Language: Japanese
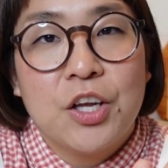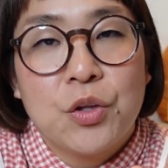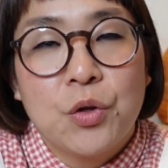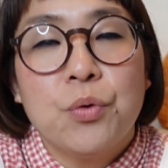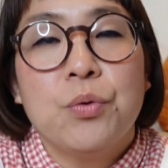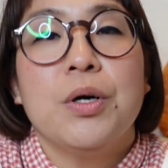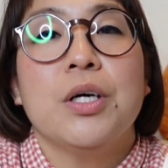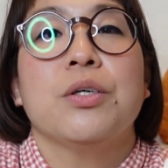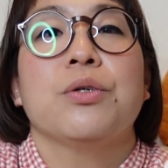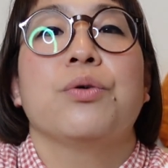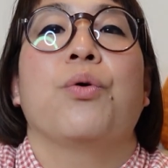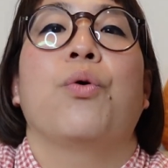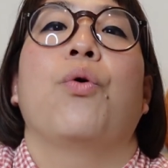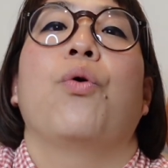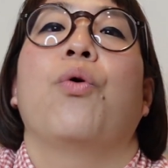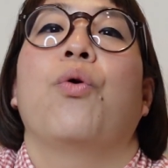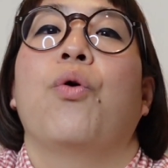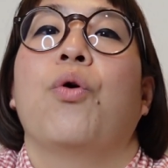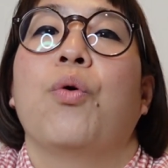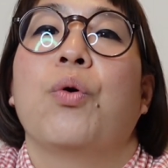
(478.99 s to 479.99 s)
とある
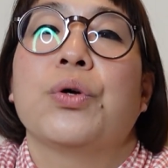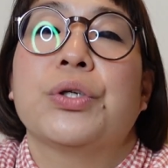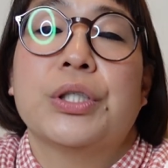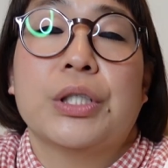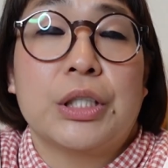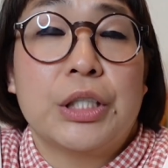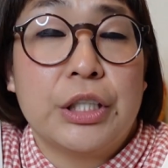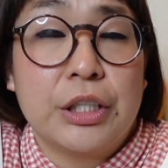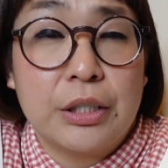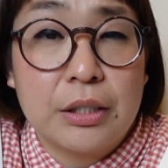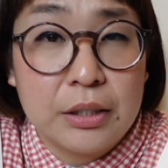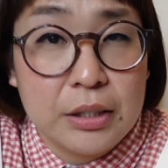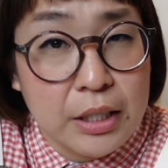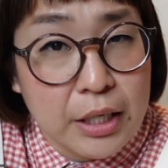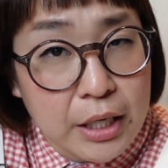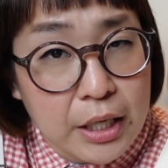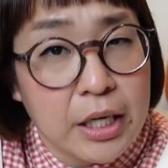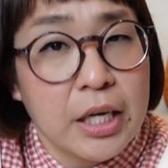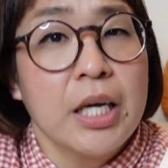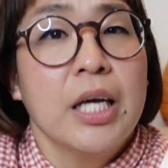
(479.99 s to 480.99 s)
方法を使っ
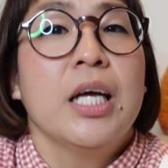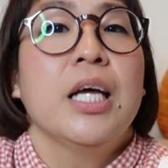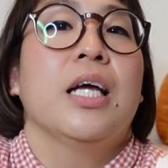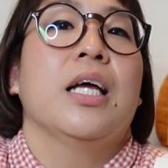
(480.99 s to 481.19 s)
て